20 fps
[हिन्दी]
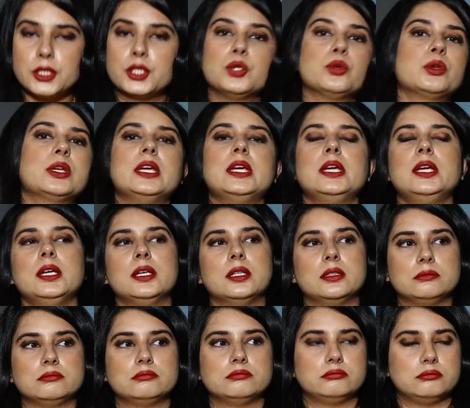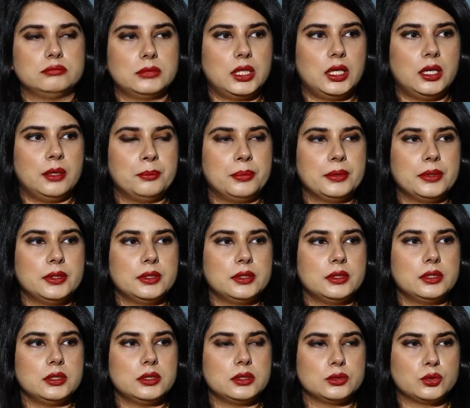क्योंकि अब
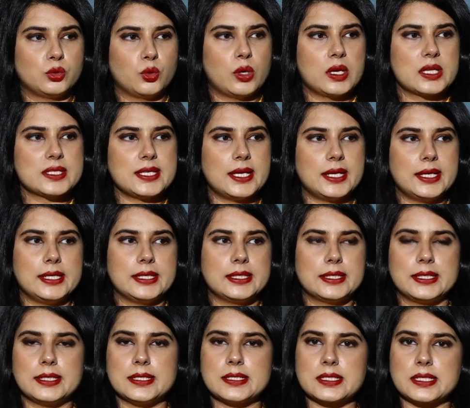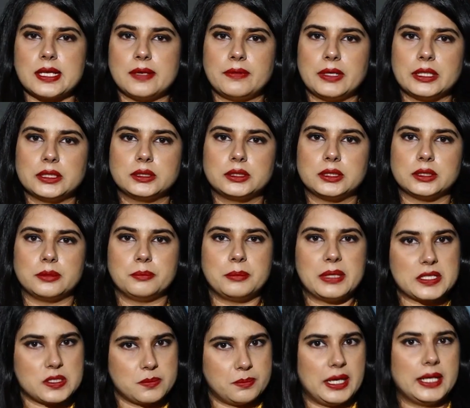2021 का वक्त
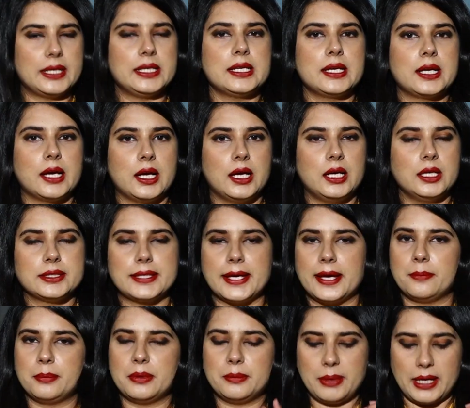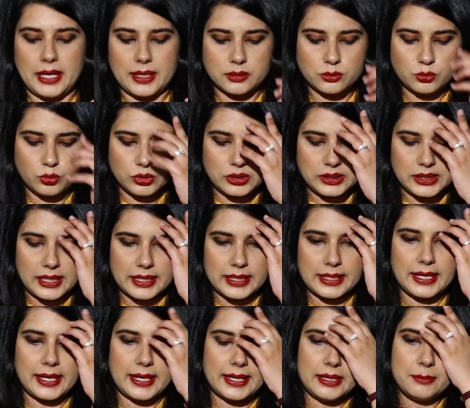मेज़बानी का यहाँ पर भारत को दिया
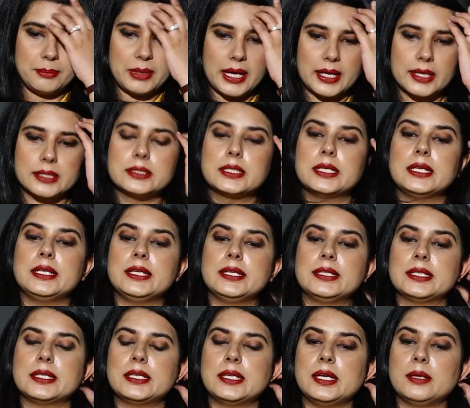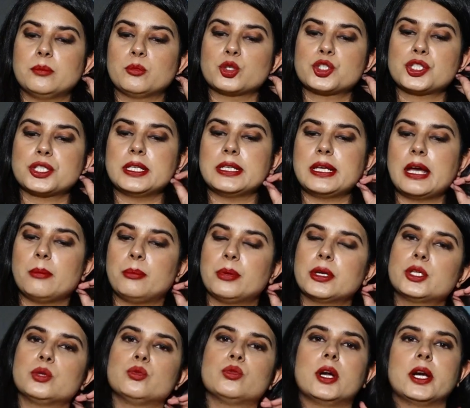गया है भारत के लिए देखिए मुश्किल यहाँ
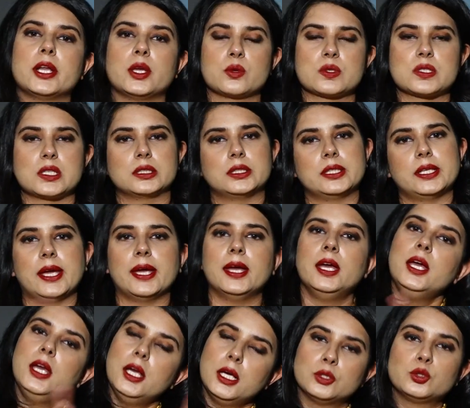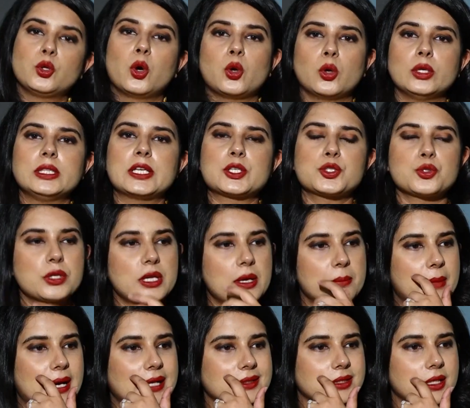पर क्यों खड़ी हो सकती है दोनों ही देशों की
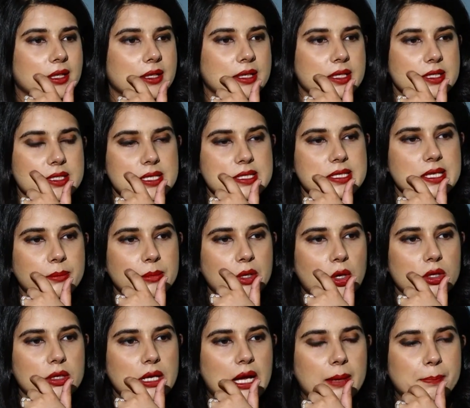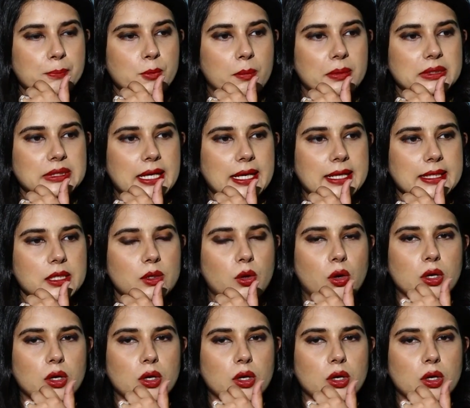हम बात कर रहे हैं जैसे हमने आपको बताया कि